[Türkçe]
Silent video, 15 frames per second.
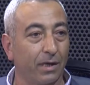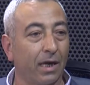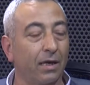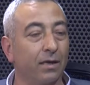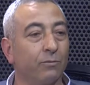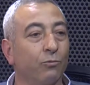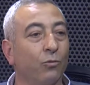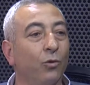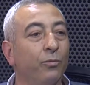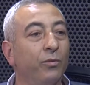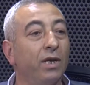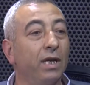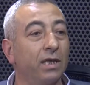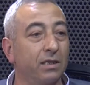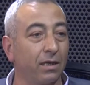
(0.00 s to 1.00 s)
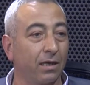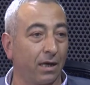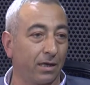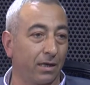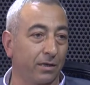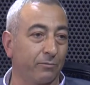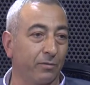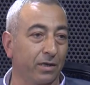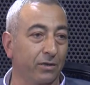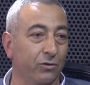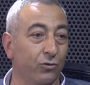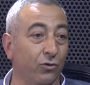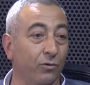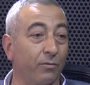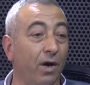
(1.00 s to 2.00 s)
Yani mobilyacılığı anlatmak
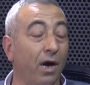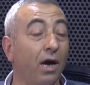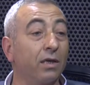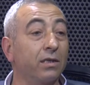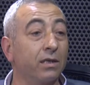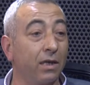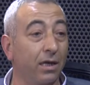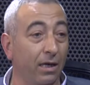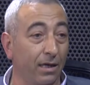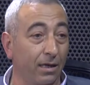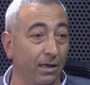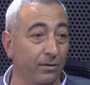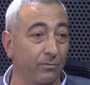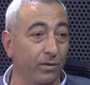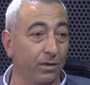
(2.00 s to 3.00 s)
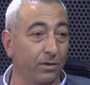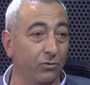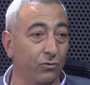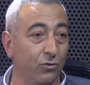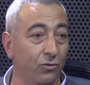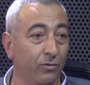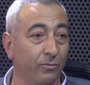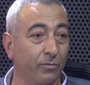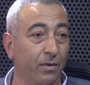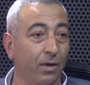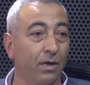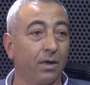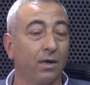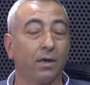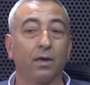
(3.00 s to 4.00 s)
istiyorum. Ağaçları anlatmak istiyorum.
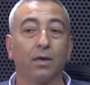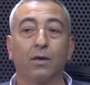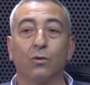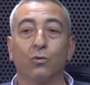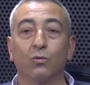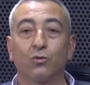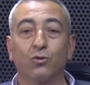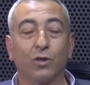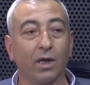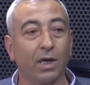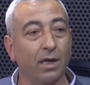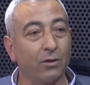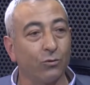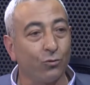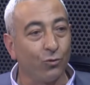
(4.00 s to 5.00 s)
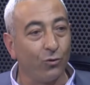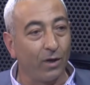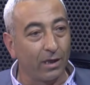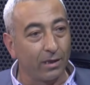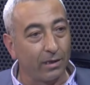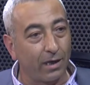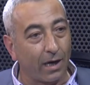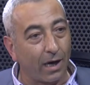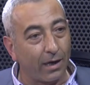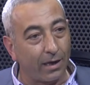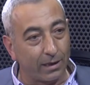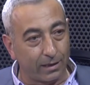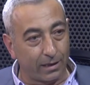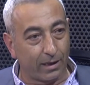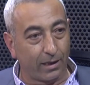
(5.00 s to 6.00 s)
Ustaların kullandığı
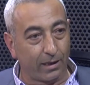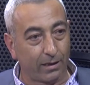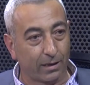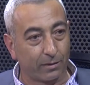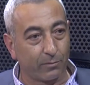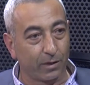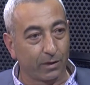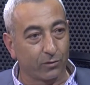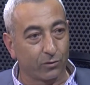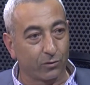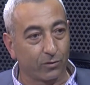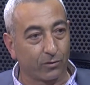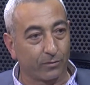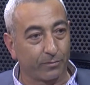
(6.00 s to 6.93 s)
aletleri anlatmak istiyorum.